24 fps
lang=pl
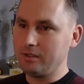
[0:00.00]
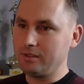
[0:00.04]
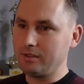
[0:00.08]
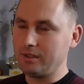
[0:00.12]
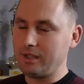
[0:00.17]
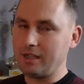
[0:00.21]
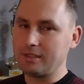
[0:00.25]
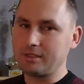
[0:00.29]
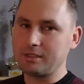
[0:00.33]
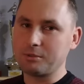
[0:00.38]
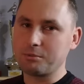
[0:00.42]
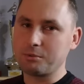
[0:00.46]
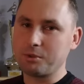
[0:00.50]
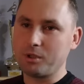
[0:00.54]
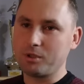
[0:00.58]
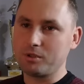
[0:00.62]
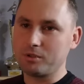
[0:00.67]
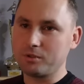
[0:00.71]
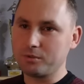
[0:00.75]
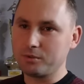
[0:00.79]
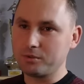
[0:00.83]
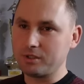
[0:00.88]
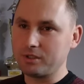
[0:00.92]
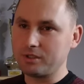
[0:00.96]
Teraz też
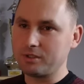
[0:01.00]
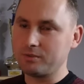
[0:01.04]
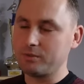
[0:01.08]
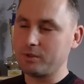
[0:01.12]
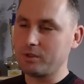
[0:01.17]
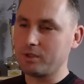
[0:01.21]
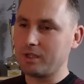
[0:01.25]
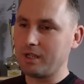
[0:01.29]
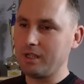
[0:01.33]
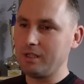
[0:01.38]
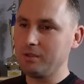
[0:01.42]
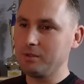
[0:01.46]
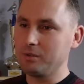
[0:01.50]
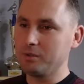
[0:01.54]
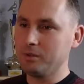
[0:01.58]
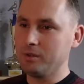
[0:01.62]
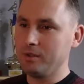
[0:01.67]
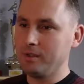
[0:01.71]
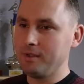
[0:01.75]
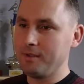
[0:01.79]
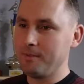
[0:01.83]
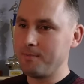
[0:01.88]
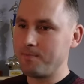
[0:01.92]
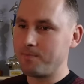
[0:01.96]
przychodzą sukcesy w okręgu.
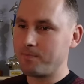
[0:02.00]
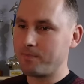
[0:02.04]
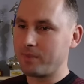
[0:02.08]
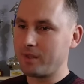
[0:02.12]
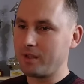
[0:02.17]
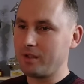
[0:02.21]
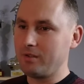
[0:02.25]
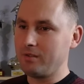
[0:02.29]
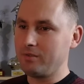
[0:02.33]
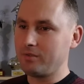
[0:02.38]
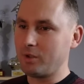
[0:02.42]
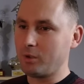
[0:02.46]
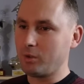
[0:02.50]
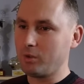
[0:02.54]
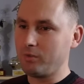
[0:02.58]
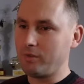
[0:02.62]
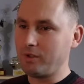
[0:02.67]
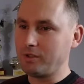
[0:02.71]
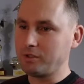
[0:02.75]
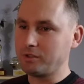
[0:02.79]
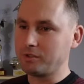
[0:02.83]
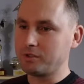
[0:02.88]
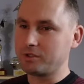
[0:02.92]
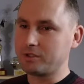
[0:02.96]
W roku
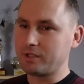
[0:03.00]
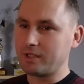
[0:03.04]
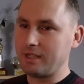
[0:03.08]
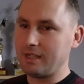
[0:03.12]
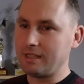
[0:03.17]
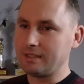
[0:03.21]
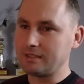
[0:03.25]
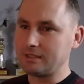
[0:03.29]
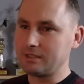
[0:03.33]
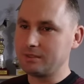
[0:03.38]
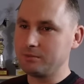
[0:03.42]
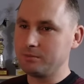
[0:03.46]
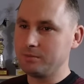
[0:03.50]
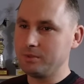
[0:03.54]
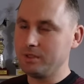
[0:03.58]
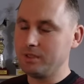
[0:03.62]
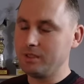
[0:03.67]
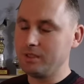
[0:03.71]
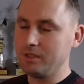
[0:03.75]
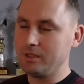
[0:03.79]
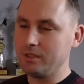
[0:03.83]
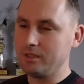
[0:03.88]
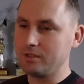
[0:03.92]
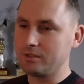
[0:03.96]
2014
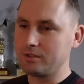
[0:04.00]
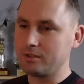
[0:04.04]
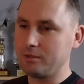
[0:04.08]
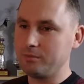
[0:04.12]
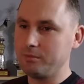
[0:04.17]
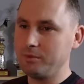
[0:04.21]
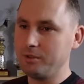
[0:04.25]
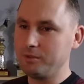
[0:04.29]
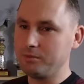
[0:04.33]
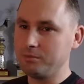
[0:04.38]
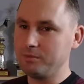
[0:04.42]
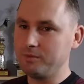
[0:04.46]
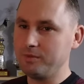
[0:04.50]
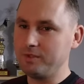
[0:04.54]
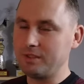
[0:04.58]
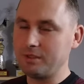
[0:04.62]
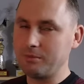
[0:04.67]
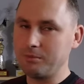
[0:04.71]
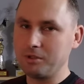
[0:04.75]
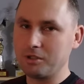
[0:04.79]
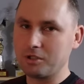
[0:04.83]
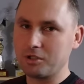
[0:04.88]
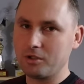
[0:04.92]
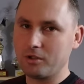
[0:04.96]
zdobyliśmy
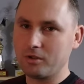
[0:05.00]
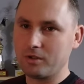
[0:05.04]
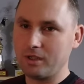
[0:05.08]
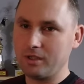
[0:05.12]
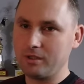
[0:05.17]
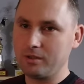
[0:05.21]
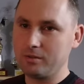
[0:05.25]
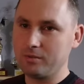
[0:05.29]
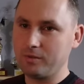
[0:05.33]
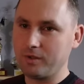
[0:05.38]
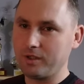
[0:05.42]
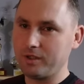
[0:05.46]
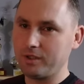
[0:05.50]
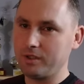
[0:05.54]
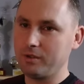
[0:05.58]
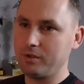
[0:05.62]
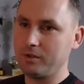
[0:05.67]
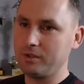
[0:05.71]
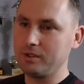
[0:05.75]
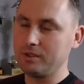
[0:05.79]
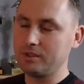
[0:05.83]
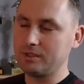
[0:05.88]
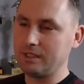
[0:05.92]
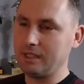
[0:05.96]
wicemistrza okręgu w
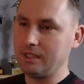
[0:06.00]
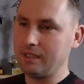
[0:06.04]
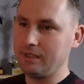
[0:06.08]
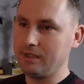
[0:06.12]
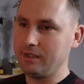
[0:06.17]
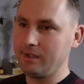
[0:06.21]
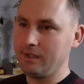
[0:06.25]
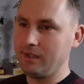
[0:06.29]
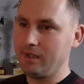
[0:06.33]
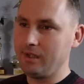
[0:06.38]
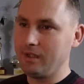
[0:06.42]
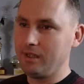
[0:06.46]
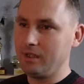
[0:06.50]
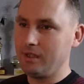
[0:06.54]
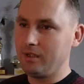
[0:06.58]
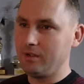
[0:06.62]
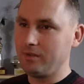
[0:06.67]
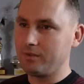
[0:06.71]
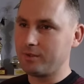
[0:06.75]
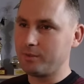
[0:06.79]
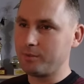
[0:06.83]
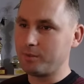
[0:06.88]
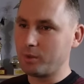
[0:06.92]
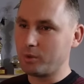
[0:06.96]
kategorii C.
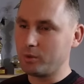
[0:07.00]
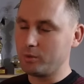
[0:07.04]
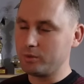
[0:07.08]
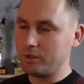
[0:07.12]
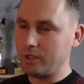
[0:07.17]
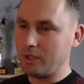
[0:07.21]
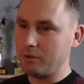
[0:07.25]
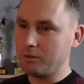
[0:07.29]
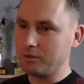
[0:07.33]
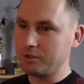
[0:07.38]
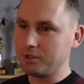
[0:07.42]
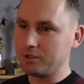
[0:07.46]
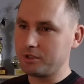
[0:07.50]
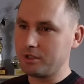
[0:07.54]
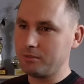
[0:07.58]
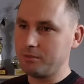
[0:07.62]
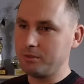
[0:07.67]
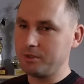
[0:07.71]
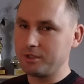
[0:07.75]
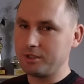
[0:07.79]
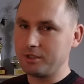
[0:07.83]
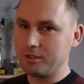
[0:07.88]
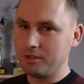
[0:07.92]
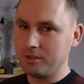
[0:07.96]
W tym roku udało się
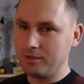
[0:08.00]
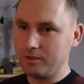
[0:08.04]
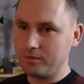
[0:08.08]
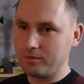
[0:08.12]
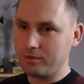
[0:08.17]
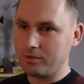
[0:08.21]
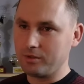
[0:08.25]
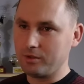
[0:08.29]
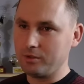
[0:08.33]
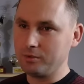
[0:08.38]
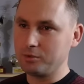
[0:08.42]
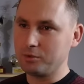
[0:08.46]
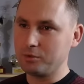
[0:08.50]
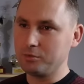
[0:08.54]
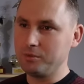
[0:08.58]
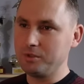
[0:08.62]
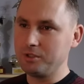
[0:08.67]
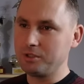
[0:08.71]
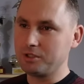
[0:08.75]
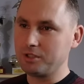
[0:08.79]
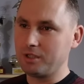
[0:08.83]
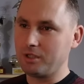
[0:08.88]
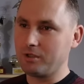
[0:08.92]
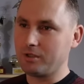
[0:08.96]
zdobyć w końcu
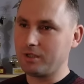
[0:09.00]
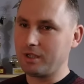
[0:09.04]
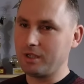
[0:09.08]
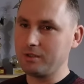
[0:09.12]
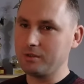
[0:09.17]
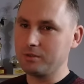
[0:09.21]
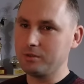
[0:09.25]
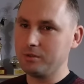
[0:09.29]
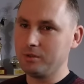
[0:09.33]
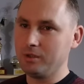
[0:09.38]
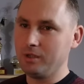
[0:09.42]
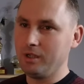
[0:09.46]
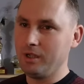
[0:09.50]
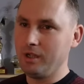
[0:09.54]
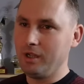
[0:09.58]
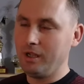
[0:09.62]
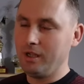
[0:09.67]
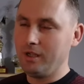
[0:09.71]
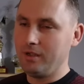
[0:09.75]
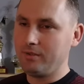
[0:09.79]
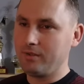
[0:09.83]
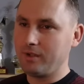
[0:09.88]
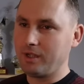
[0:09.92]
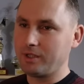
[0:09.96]
mistrza okręgu
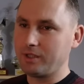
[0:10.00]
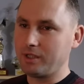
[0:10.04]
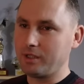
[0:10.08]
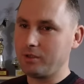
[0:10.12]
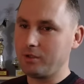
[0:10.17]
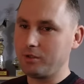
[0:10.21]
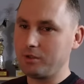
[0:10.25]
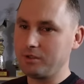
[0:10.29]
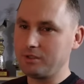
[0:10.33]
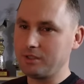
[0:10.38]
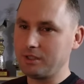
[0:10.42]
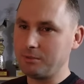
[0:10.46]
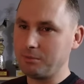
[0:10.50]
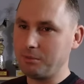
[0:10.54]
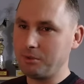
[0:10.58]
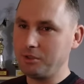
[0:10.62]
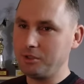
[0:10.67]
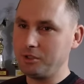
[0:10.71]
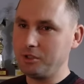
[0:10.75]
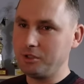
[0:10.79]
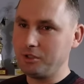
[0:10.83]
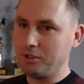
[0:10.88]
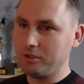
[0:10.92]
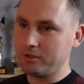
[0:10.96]
w kategorii C z
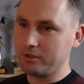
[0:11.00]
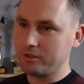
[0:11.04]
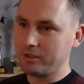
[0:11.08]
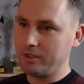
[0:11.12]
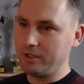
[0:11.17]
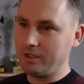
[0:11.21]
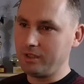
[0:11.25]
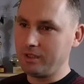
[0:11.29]
50.